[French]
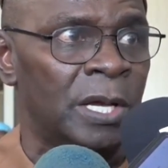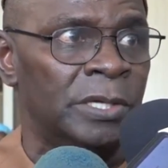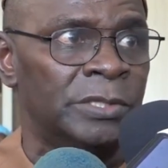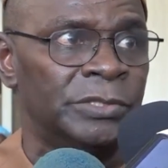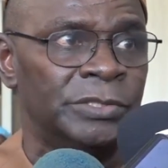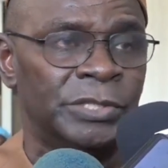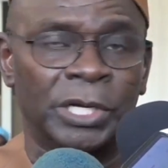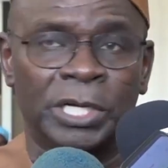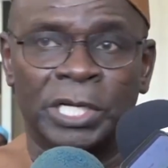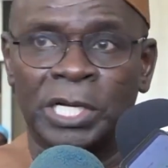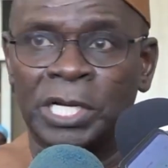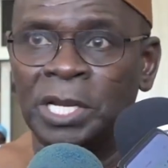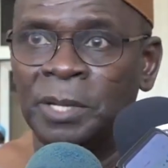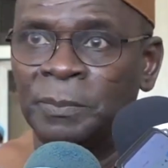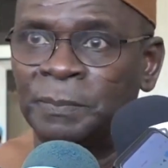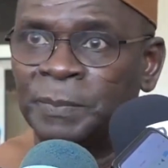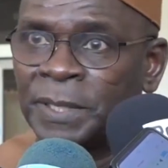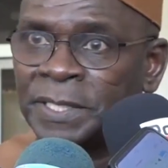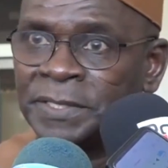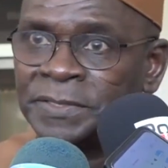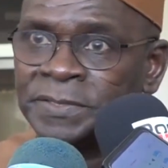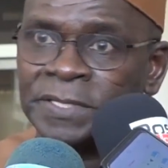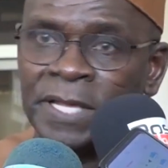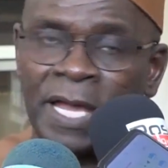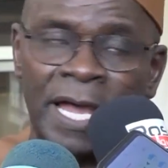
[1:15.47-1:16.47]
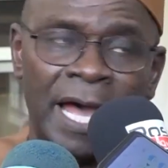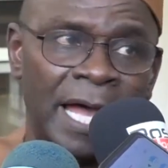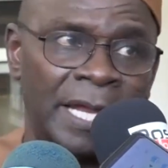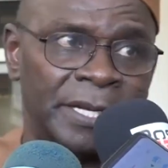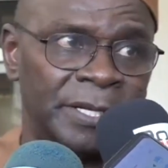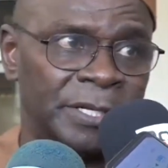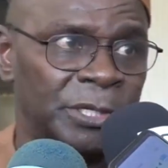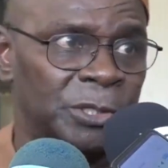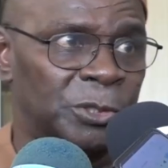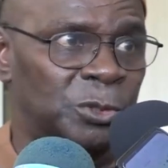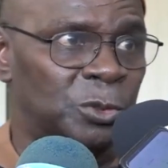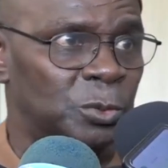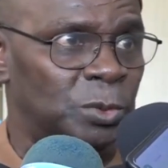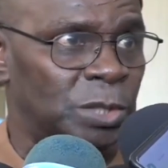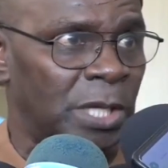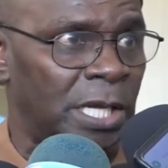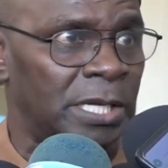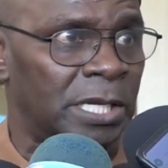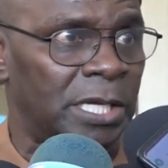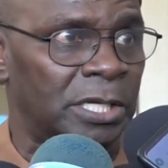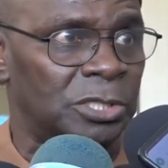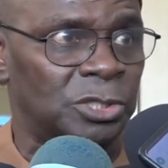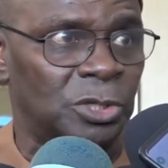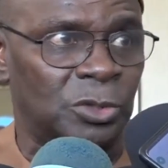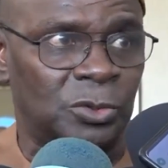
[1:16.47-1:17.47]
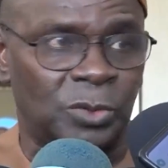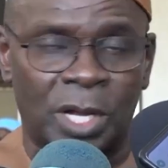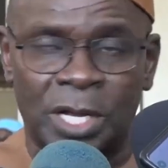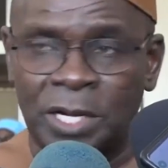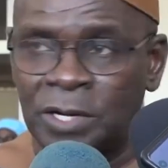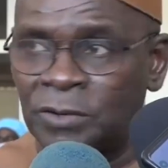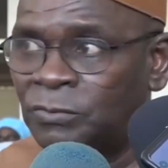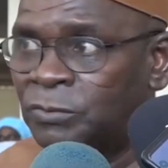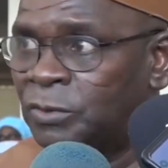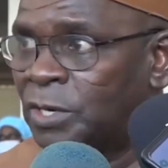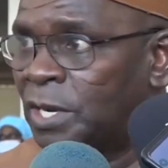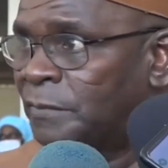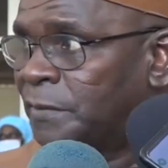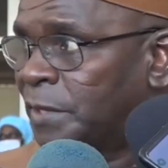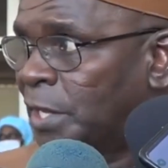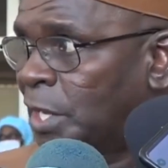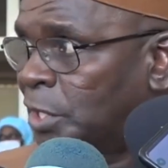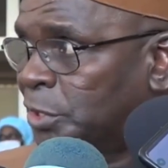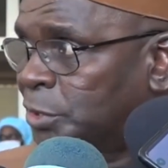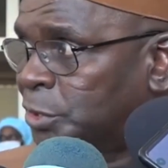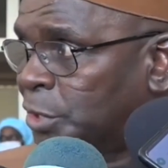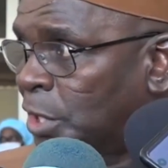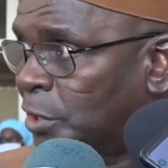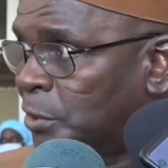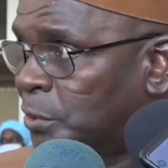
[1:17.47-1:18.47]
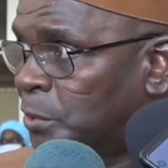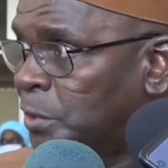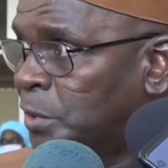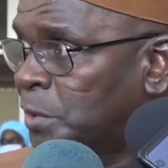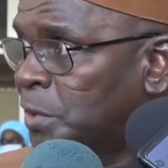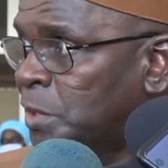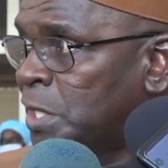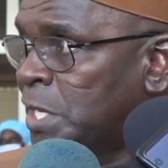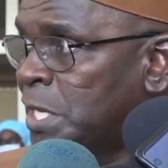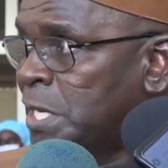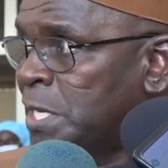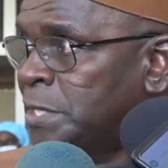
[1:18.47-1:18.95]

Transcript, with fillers: Ce que le président a dit tout à l'heure, je crois que vous l'avez entendu,